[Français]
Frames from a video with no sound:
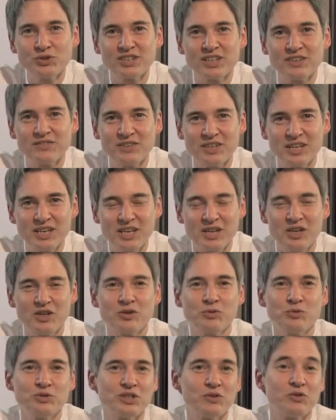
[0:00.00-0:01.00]
vous savez,
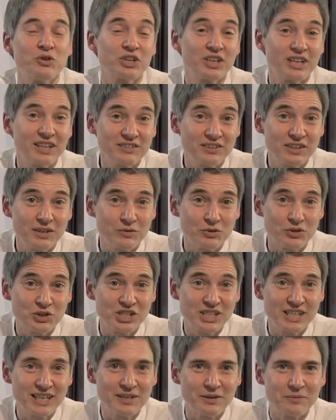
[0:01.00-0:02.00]
nous avons quatre
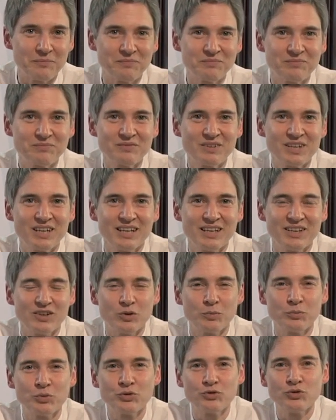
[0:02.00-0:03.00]
évangiles
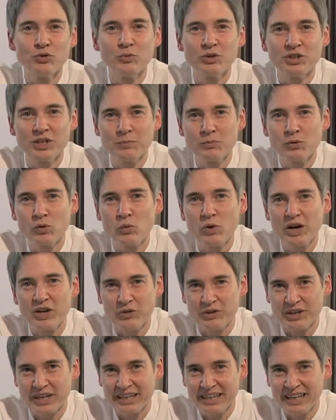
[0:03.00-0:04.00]
et on peut se demander pourquoi
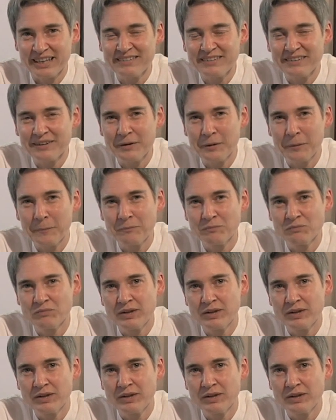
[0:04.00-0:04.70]
il y en a quatre.